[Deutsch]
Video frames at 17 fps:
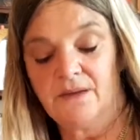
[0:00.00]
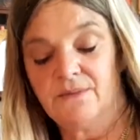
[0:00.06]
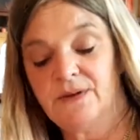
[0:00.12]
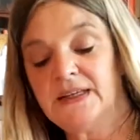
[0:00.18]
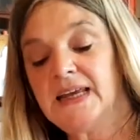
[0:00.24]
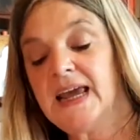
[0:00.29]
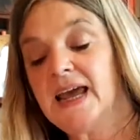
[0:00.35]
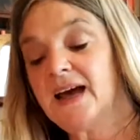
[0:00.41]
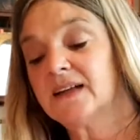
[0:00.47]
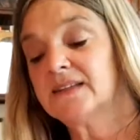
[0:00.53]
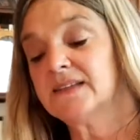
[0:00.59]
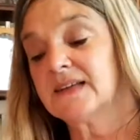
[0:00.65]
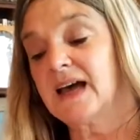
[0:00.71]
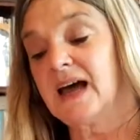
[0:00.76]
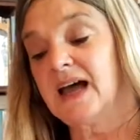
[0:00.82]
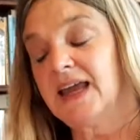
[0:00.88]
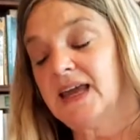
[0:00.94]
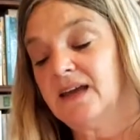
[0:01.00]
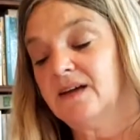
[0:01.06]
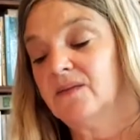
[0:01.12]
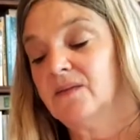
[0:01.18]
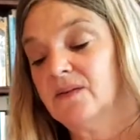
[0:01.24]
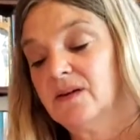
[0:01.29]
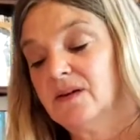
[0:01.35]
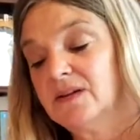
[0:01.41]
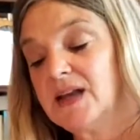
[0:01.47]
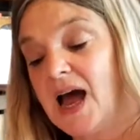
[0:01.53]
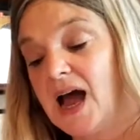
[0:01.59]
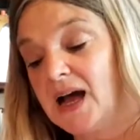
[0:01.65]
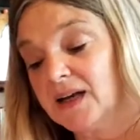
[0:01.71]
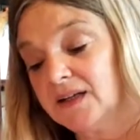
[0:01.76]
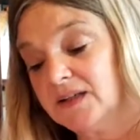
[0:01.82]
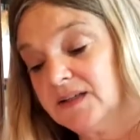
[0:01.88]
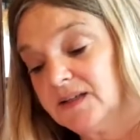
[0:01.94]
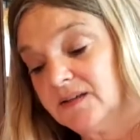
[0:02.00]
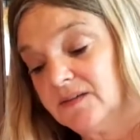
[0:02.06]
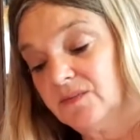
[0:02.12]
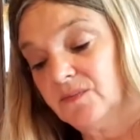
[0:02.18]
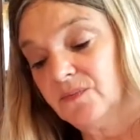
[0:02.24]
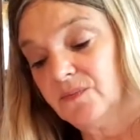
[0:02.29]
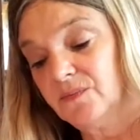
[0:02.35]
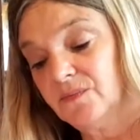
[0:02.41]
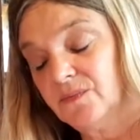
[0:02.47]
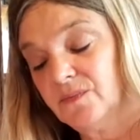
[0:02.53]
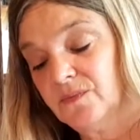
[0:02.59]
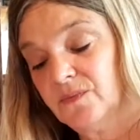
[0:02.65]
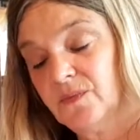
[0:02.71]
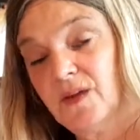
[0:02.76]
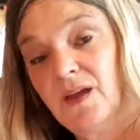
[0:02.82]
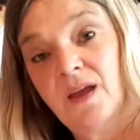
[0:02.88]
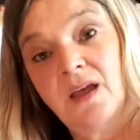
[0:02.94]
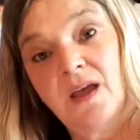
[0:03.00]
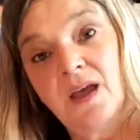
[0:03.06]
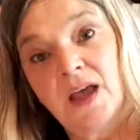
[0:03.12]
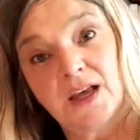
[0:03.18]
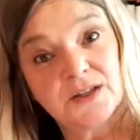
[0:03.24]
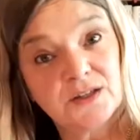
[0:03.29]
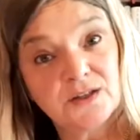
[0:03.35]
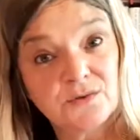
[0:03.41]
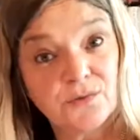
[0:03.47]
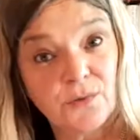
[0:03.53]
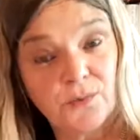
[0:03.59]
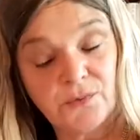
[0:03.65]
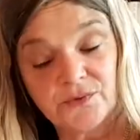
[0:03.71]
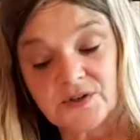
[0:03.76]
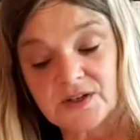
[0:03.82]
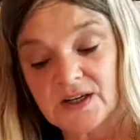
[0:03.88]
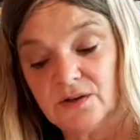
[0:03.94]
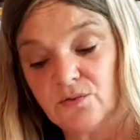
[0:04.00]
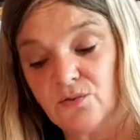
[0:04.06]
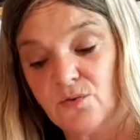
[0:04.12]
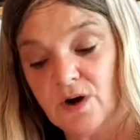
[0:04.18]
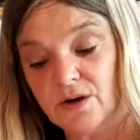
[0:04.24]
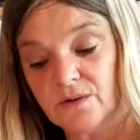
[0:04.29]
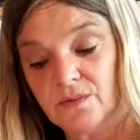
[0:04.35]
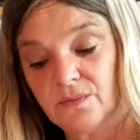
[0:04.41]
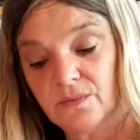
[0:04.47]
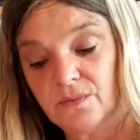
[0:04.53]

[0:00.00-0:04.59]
WDR 3 Nachrichten. Es ist 15 Uhr.